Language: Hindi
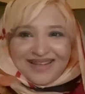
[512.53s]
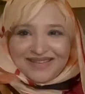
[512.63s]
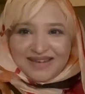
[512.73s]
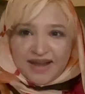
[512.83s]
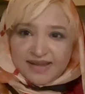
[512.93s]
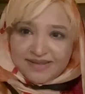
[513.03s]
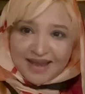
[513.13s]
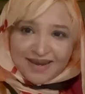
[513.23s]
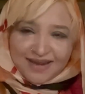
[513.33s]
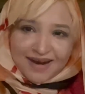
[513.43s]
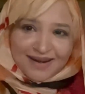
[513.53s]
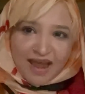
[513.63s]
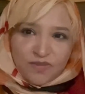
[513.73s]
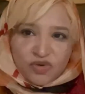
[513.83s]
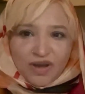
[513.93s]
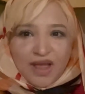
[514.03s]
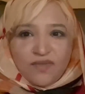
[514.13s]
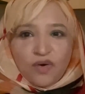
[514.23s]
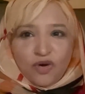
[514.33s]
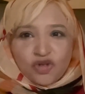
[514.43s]
जी गाय शहरी का टाइम जो है
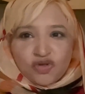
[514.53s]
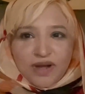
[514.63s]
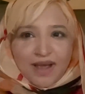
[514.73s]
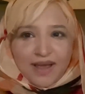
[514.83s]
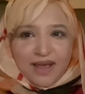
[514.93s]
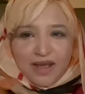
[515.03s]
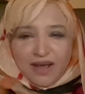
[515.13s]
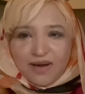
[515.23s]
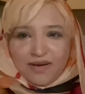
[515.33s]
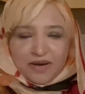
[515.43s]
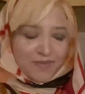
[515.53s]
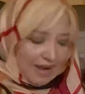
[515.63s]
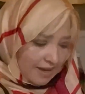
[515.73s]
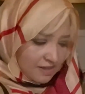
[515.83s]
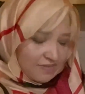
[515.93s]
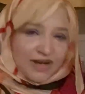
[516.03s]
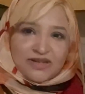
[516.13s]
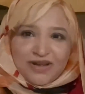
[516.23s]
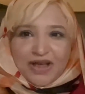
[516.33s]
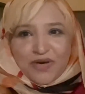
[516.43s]
वो हो चुका है और मैं इस वक्त
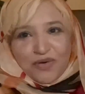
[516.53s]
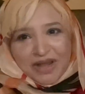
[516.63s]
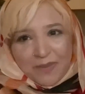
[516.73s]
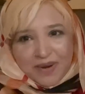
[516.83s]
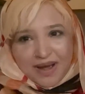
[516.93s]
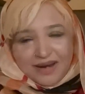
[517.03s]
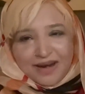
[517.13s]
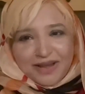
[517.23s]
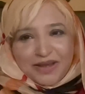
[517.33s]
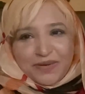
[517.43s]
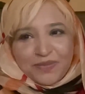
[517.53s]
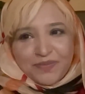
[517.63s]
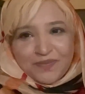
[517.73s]
जो है रोटियां पकाने लगी हूँ